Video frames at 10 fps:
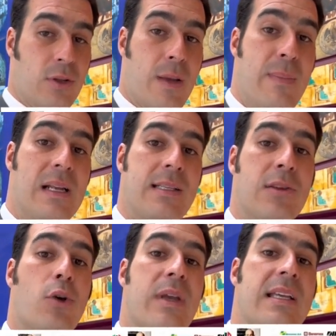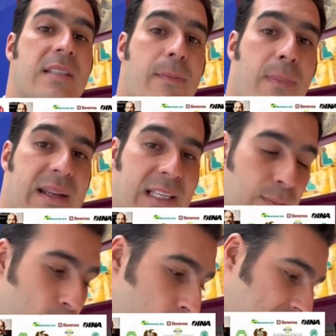de 1.115 empresas
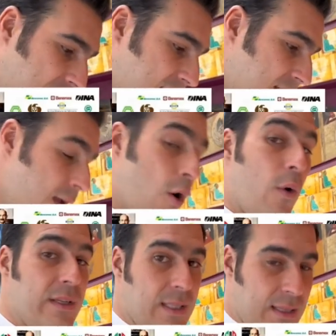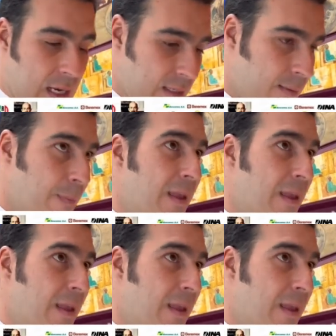públicas o estatales